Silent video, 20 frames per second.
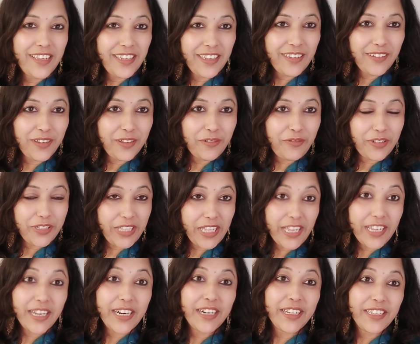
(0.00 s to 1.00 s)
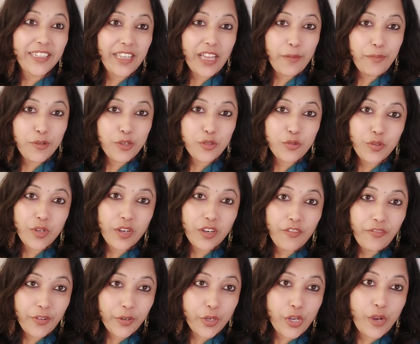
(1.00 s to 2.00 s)
फतेहगढ़ आपने सुना होगा
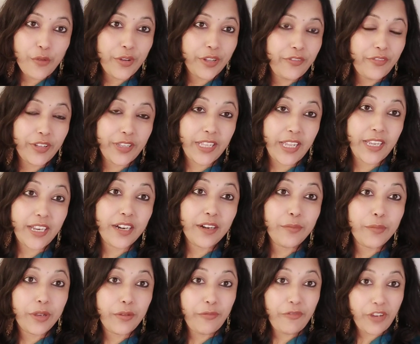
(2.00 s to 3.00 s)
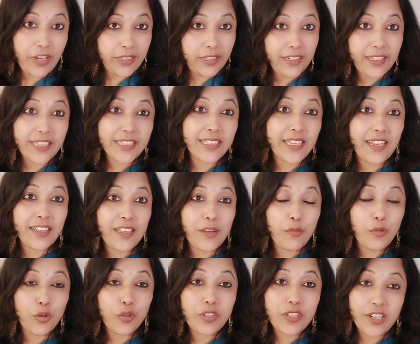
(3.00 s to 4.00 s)
फरुखाबाद फतेहगढ़ में फादर के साथ हम
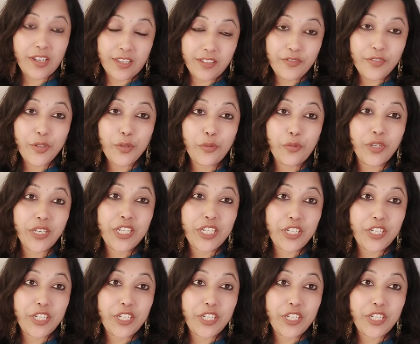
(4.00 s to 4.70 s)
लोग ट्रांसफ़र हुए